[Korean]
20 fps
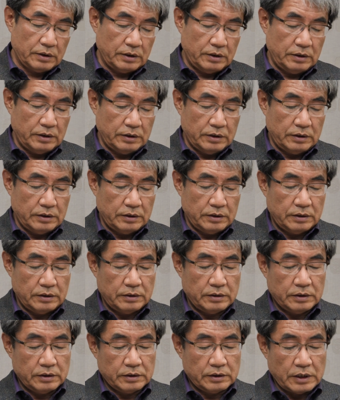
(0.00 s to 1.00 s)

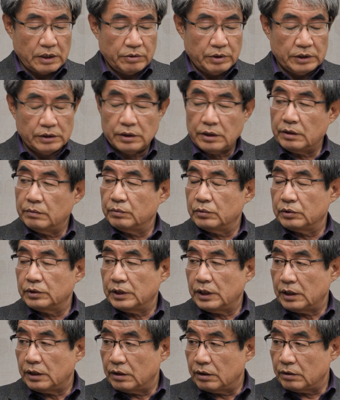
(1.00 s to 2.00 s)
그 사회적인
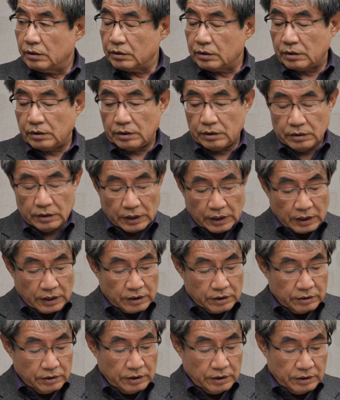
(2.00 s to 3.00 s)
문제 이런 것들은
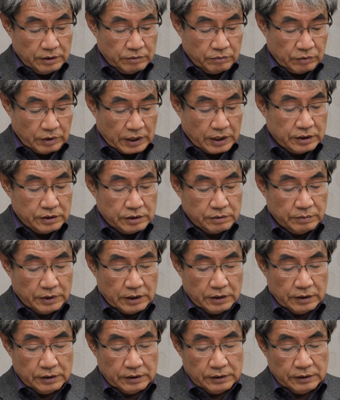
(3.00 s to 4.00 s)
해결이
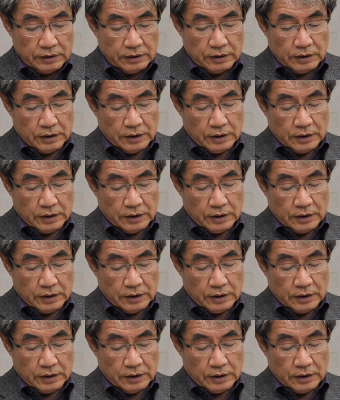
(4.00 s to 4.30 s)
되겠지만은 네.